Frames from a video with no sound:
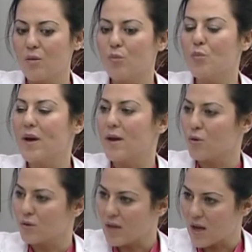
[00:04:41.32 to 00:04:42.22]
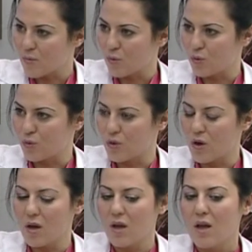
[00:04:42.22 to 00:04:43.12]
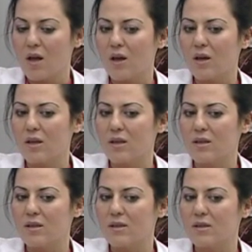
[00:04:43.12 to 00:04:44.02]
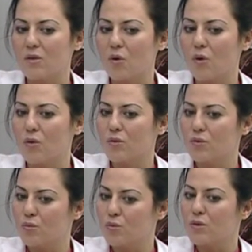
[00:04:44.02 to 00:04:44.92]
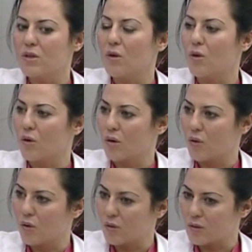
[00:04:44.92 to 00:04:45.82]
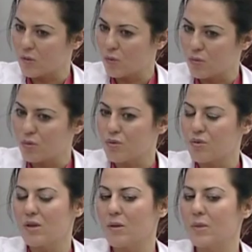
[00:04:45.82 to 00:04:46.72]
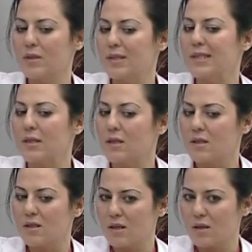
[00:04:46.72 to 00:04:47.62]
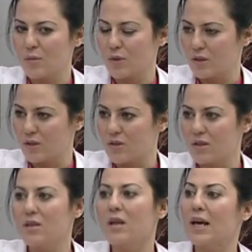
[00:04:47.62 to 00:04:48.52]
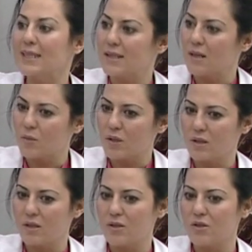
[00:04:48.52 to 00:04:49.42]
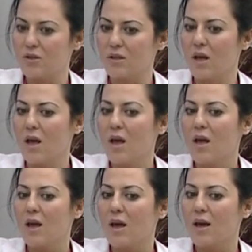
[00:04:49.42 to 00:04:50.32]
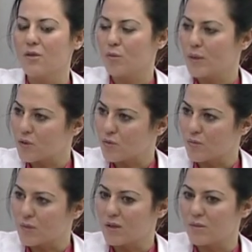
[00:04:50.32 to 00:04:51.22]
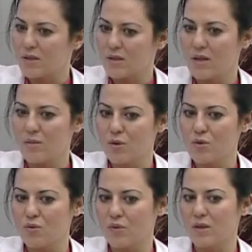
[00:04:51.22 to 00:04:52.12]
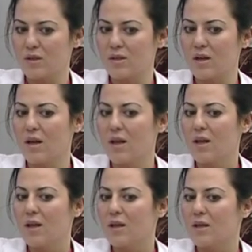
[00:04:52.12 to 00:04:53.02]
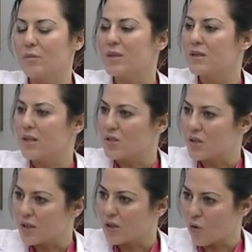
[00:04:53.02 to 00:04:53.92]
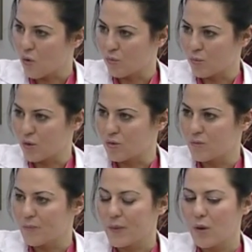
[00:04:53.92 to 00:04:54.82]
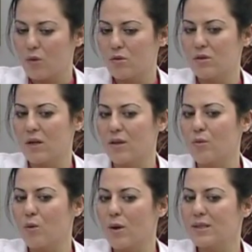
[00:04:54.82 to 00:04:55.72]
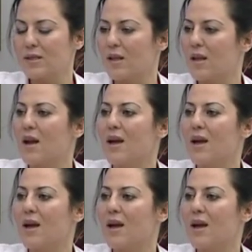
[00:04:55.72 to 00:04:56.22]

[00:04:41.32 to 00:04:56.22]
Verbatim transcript: bu periyot kayboluyor. E, yumurta oluşturulamadığı için, hazırlanamadığı için, atılamadığı için endometrium dediğimiz rahim iç duvarında e, bir değişiklik olmuyor. O yüzden de bu hastalar